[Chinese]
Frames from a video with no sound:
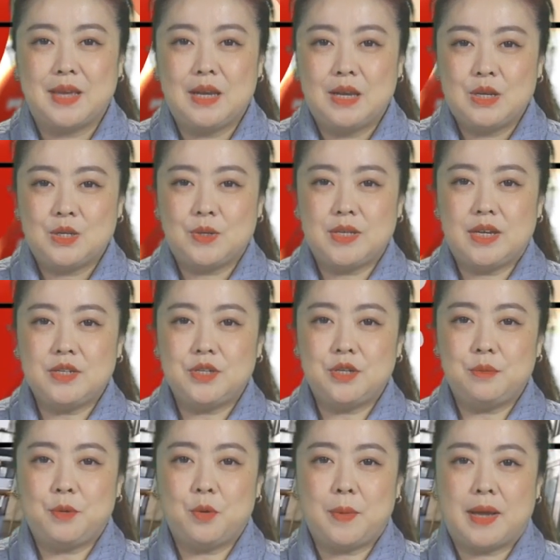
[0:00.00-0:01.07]
首先
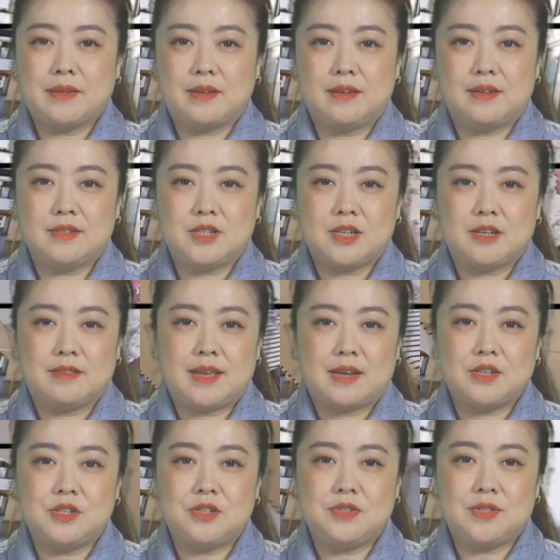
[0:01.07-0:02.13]
是 Puma 的这个
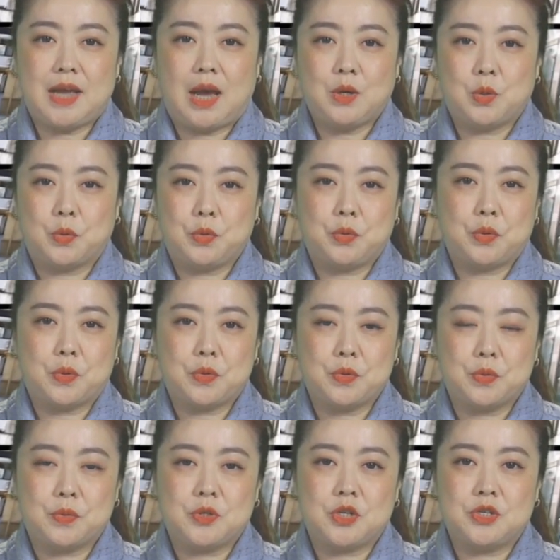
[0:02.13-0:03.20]
男士加绒运动
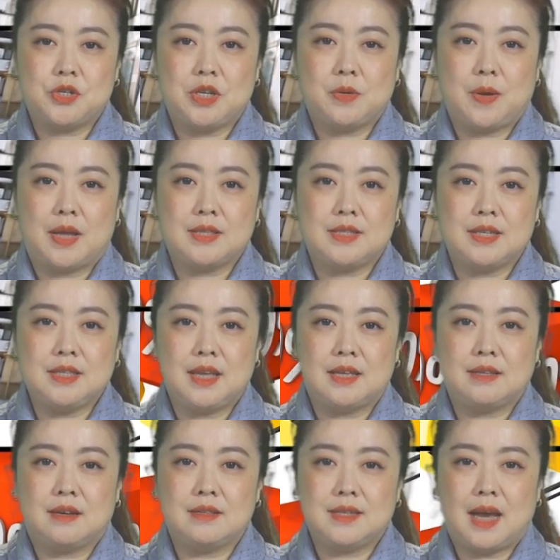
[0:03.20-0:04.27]
裤，这是一款经
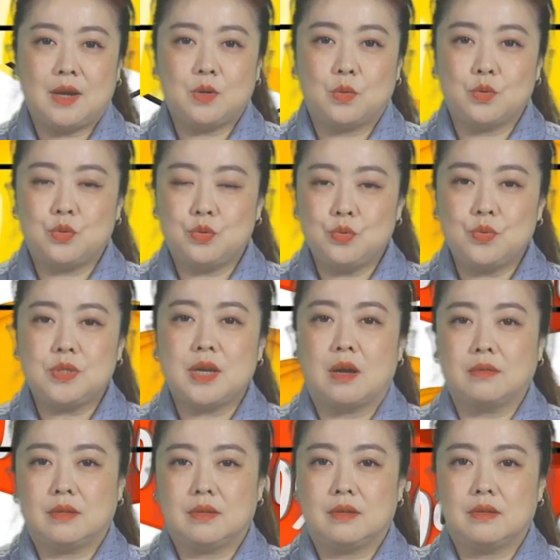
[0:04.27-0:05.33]
典的加绒束
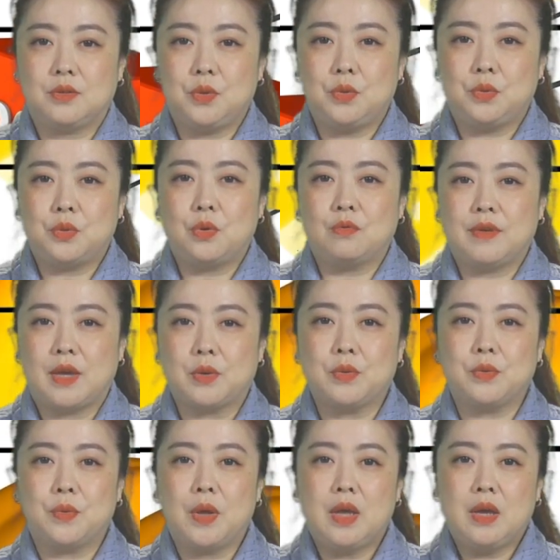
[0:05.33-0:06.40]
脚的运动卫
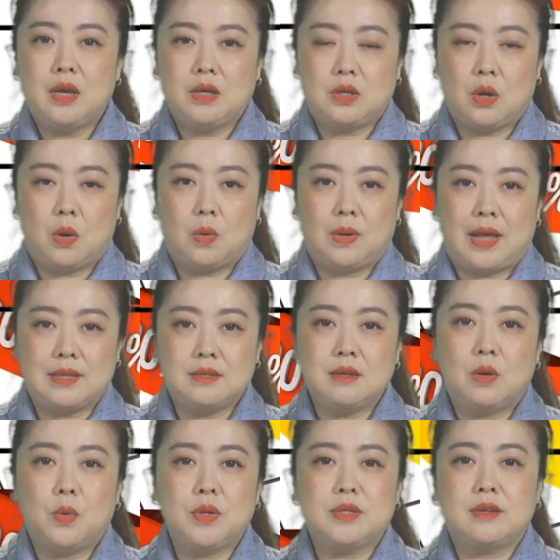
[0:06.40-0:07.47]
裤，有蓝
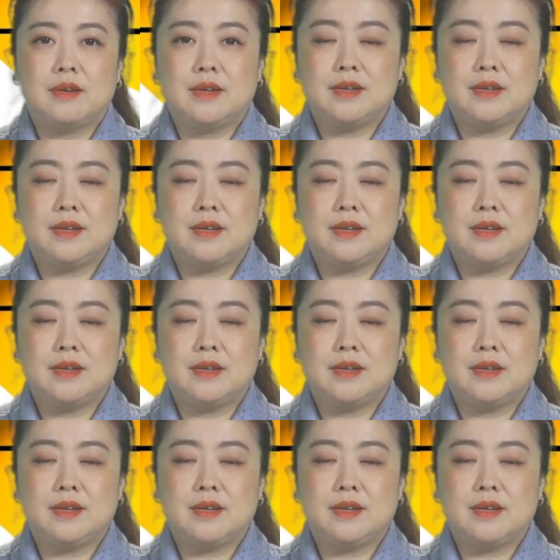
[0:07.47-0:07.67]
色、灰色、黑